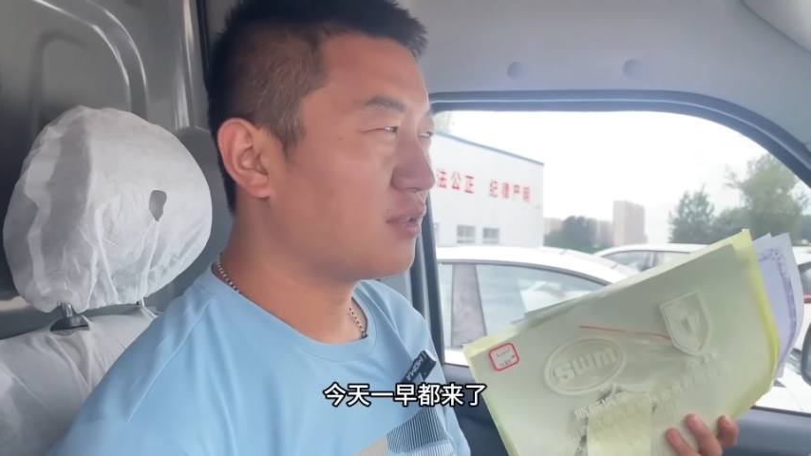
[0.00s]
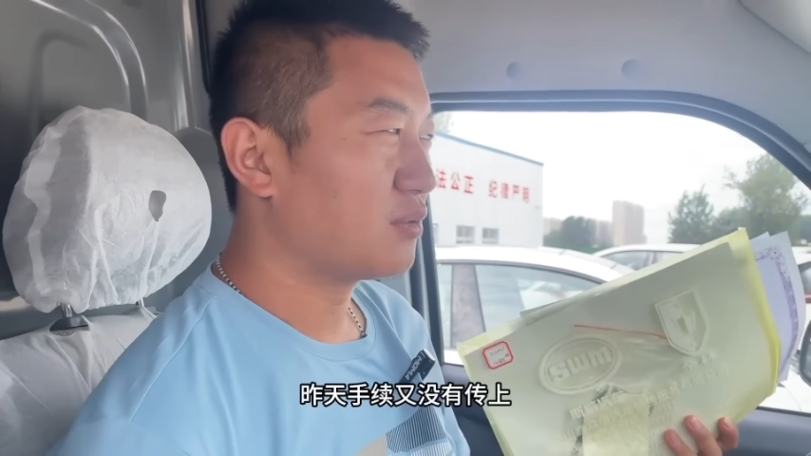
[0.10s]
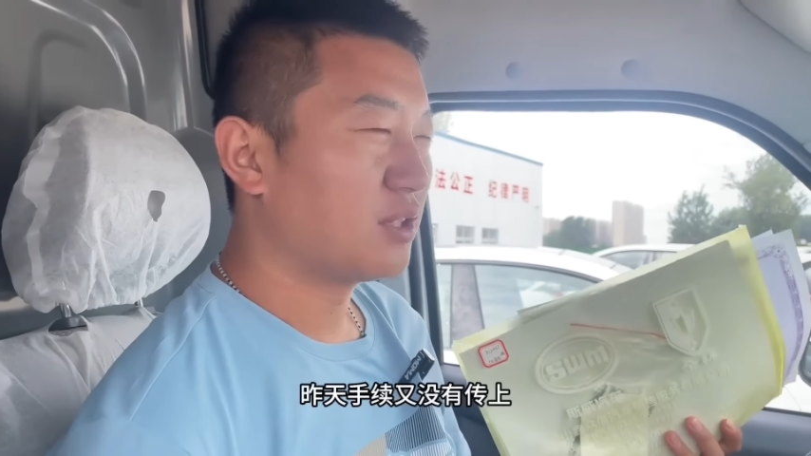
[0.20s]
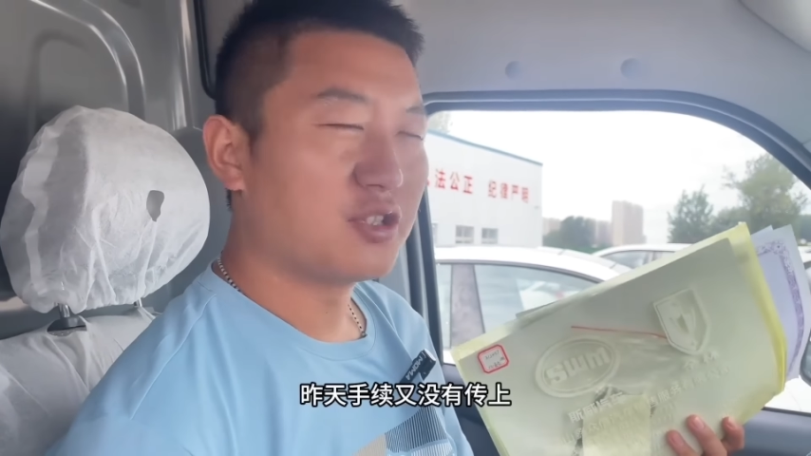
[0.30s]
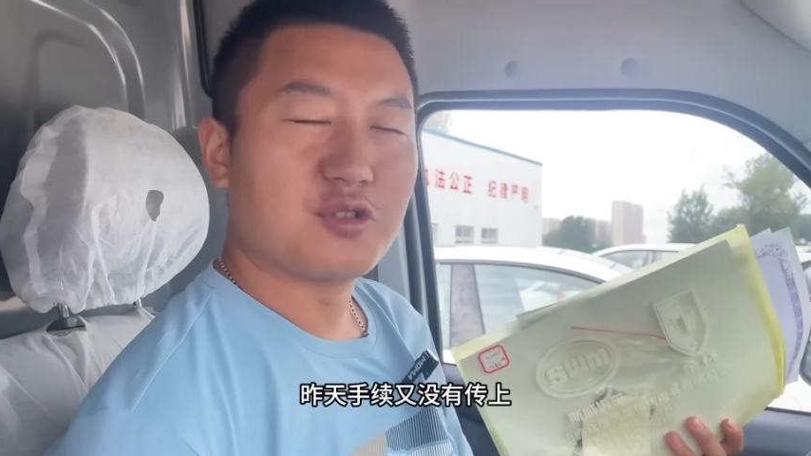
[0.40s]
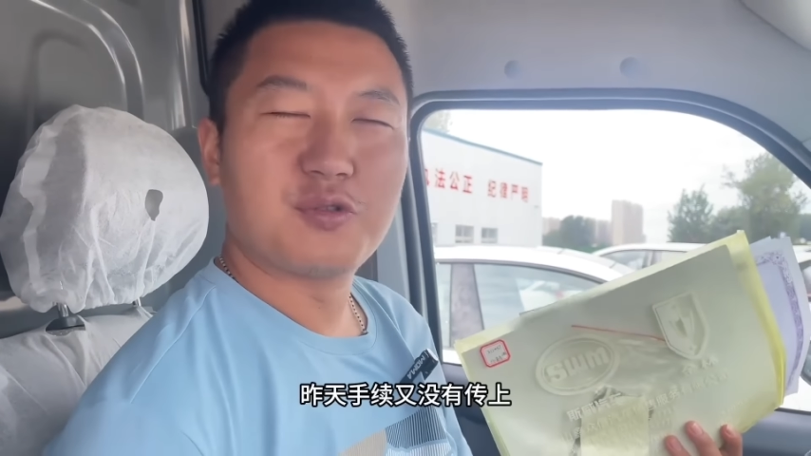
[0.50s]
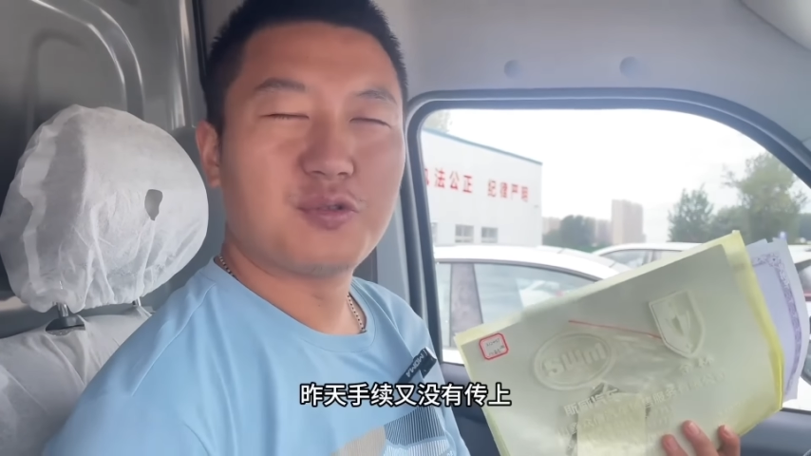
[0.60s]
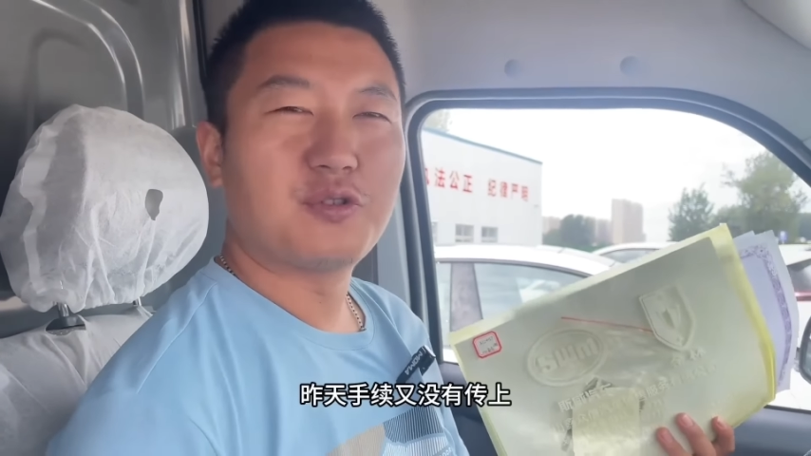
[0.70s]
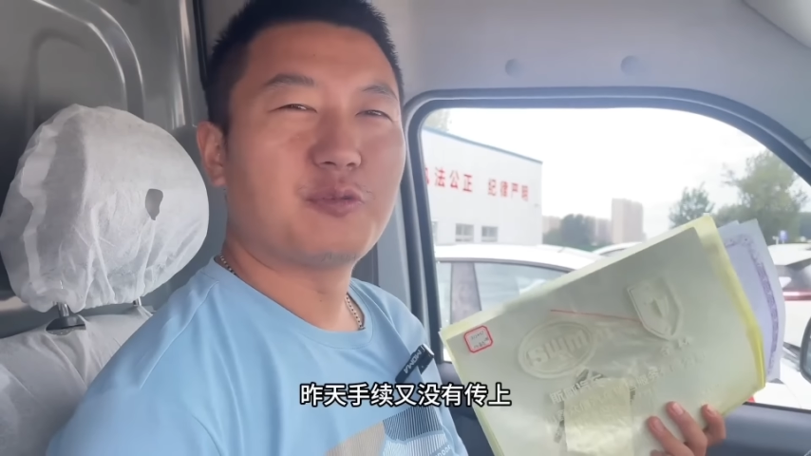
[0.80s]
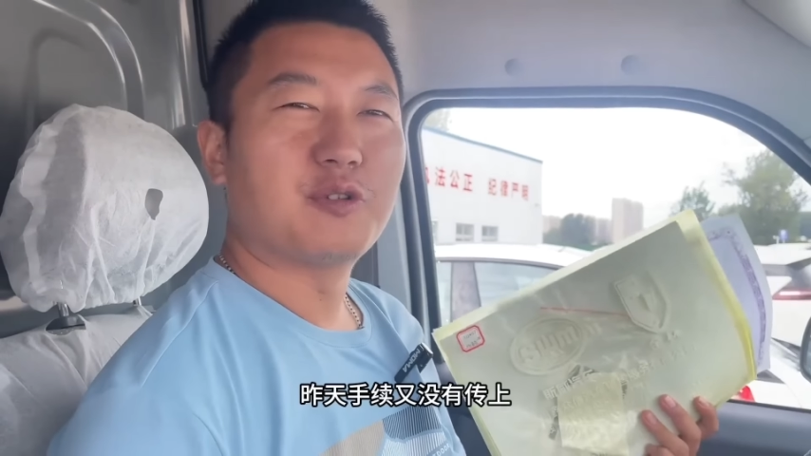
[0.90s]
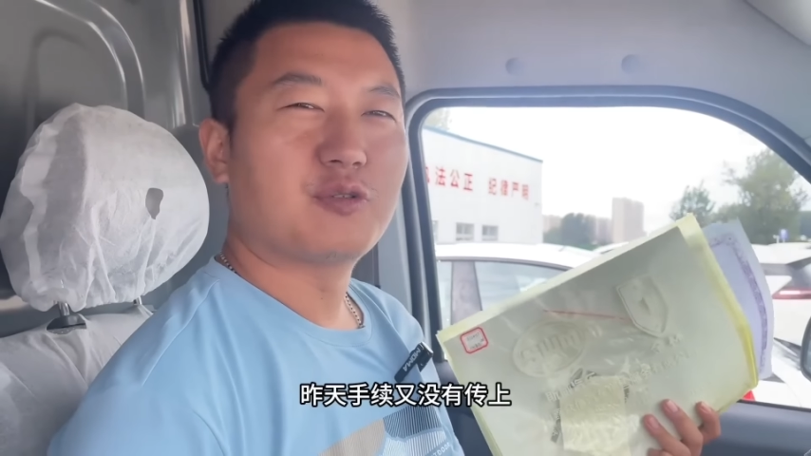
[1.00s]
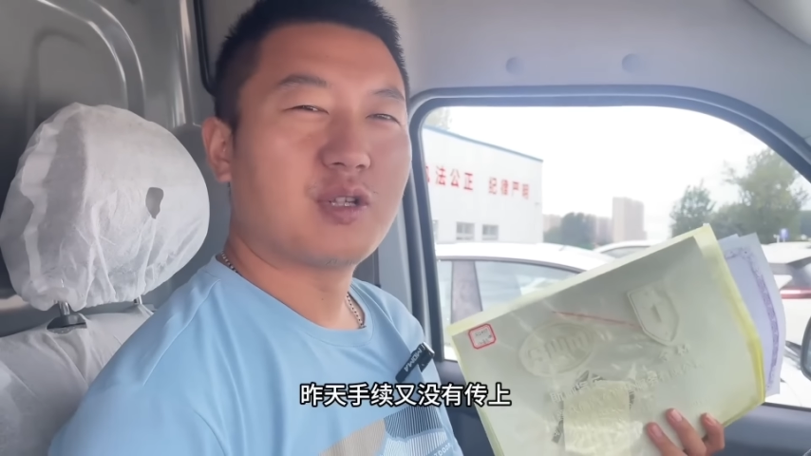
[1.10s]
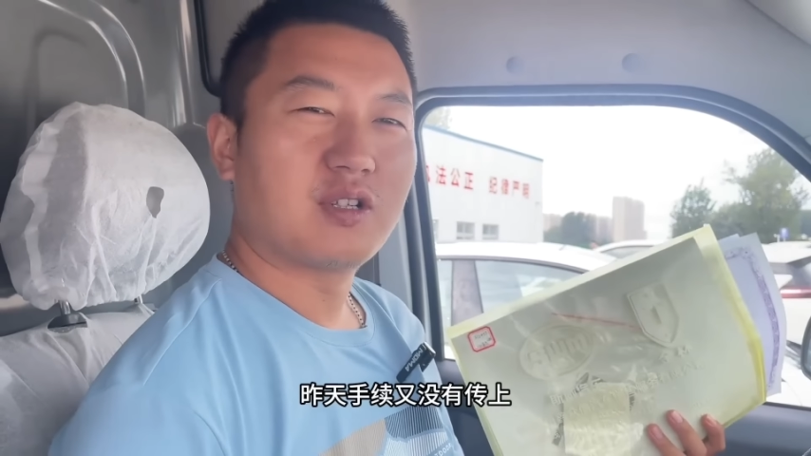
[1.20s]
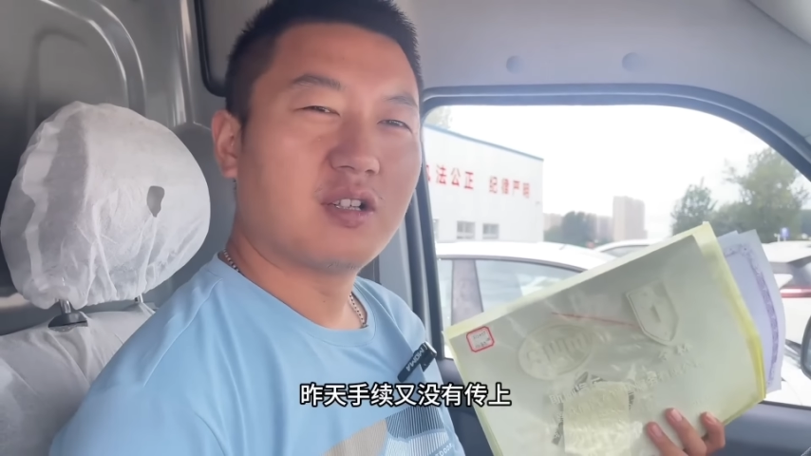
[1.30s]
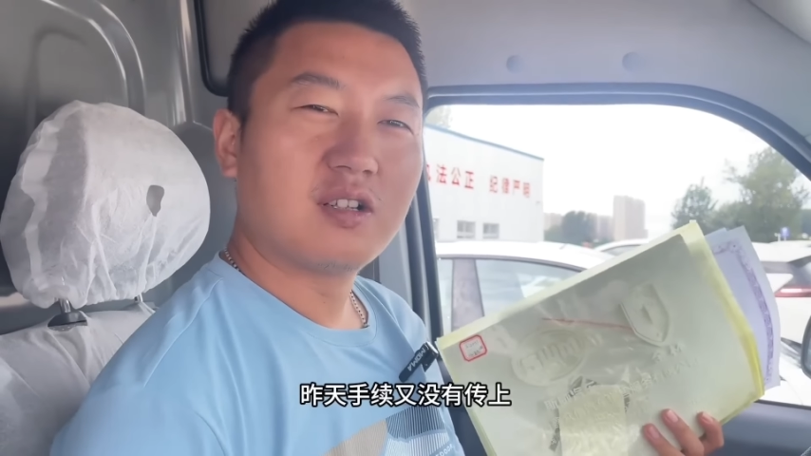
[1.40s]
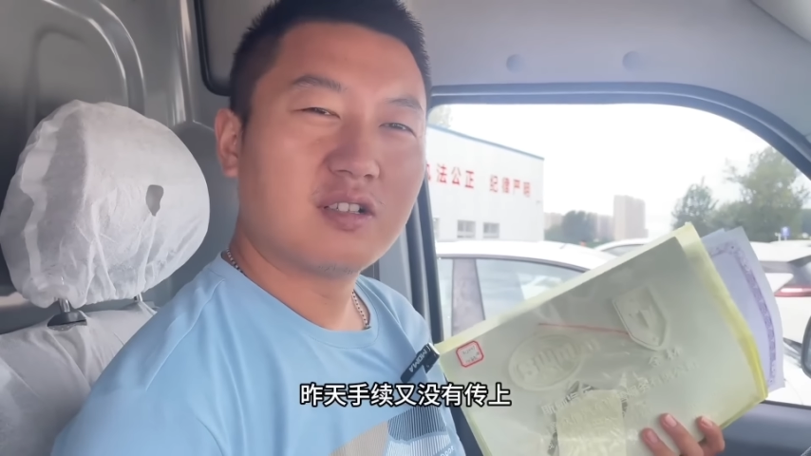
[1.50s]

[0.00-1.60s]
昨天手续又没有传上？